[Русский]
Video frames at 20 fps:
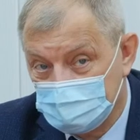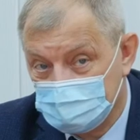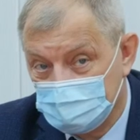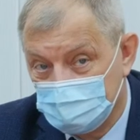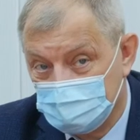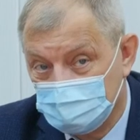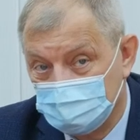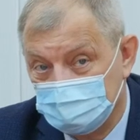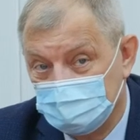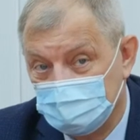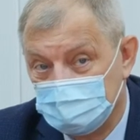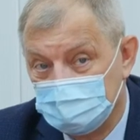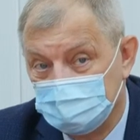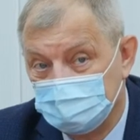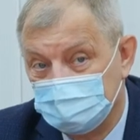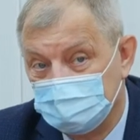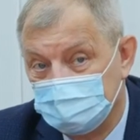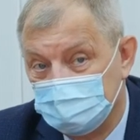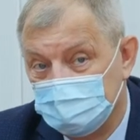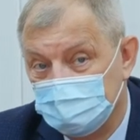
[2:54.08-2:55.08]
скажу, даже
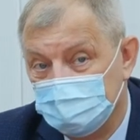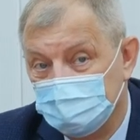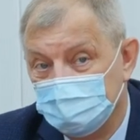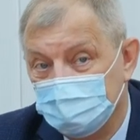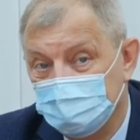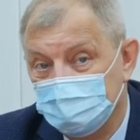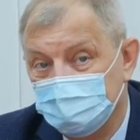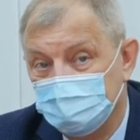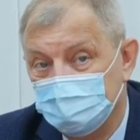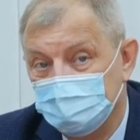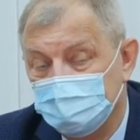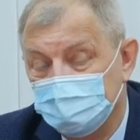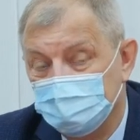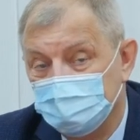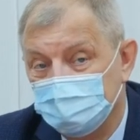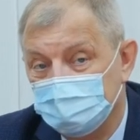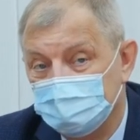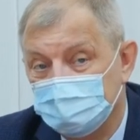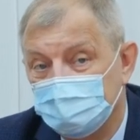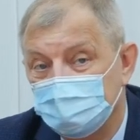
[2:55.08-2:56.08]
вот те
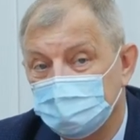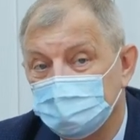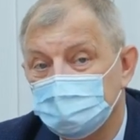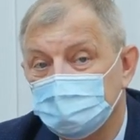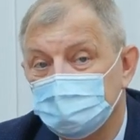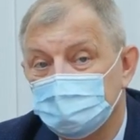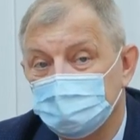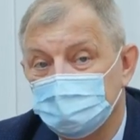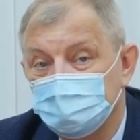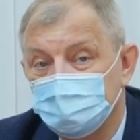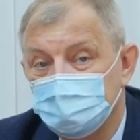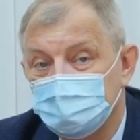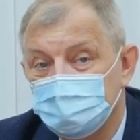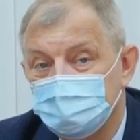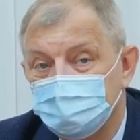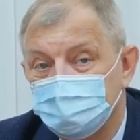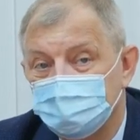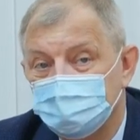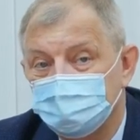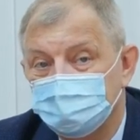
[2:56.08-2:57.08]
э, игровые
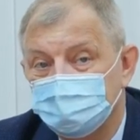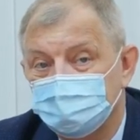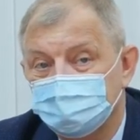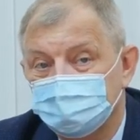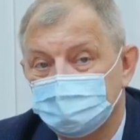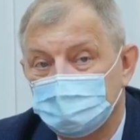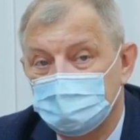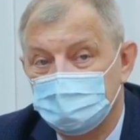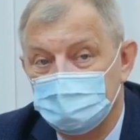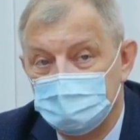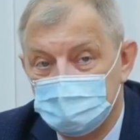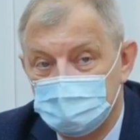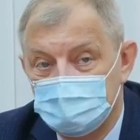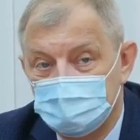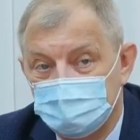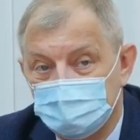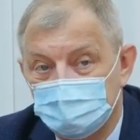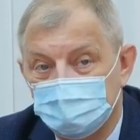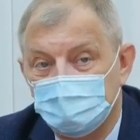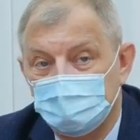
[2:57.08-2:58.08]

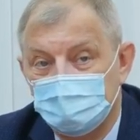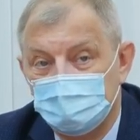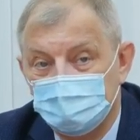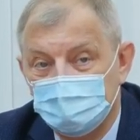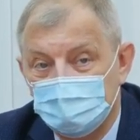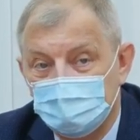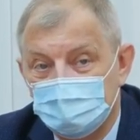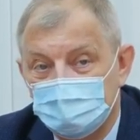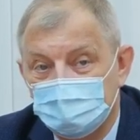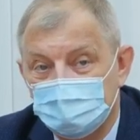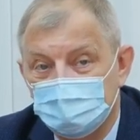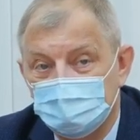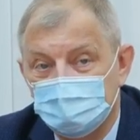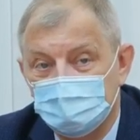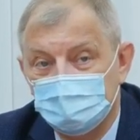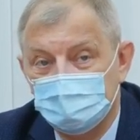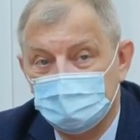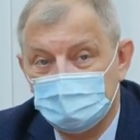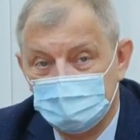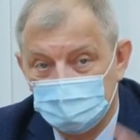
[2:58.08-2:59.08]
вещи, вот барабаны,
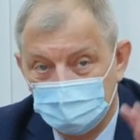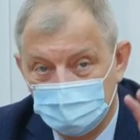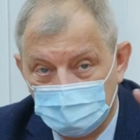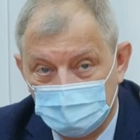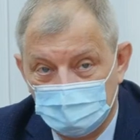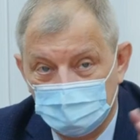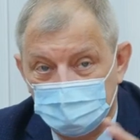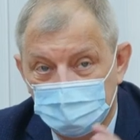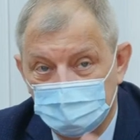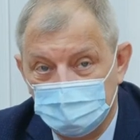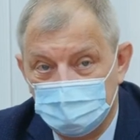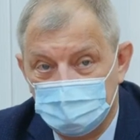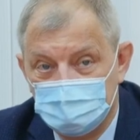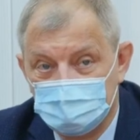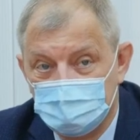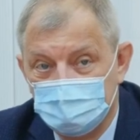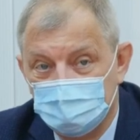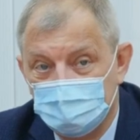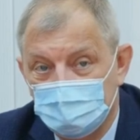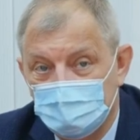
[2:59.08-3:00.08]
духовые, эти
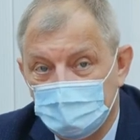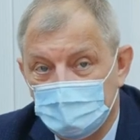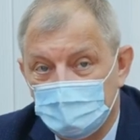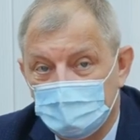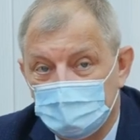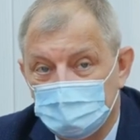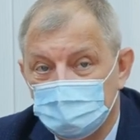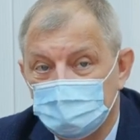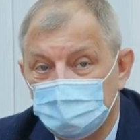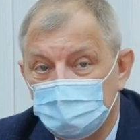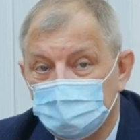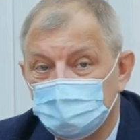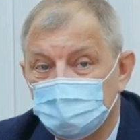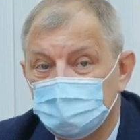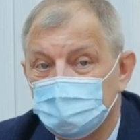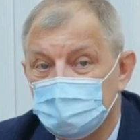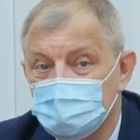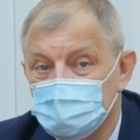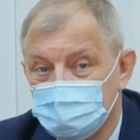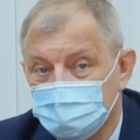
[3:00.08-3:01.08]
самые, делали в
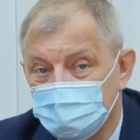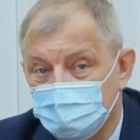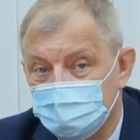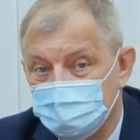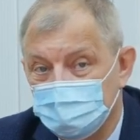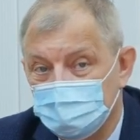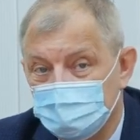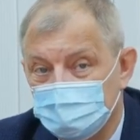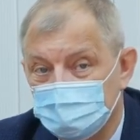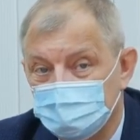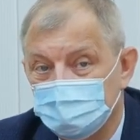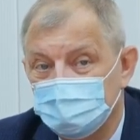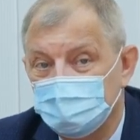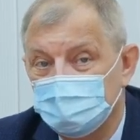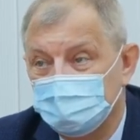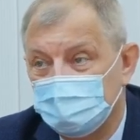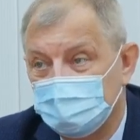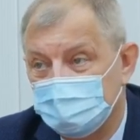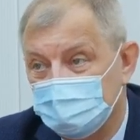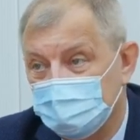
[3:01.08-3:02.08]
Подмосковье и оттуда
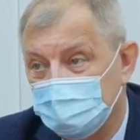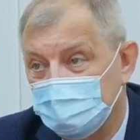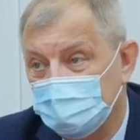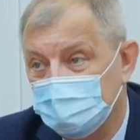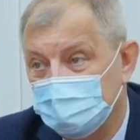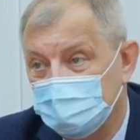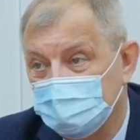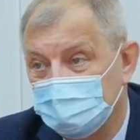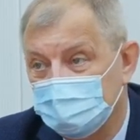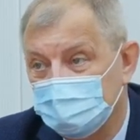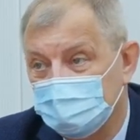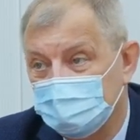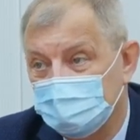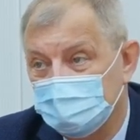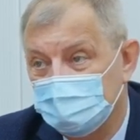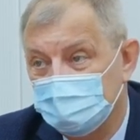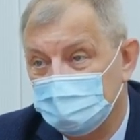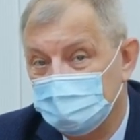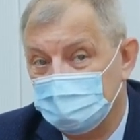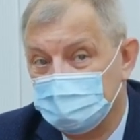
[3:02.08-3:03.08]
отправляли.
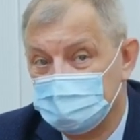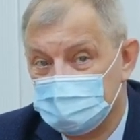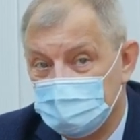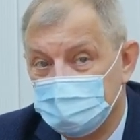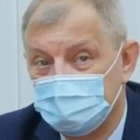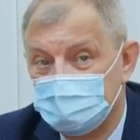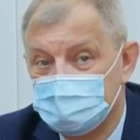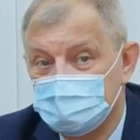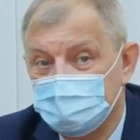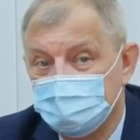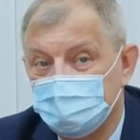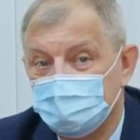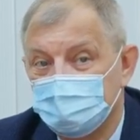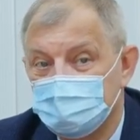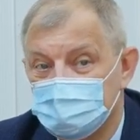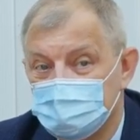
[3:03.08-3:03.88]
Я сам разговаривал с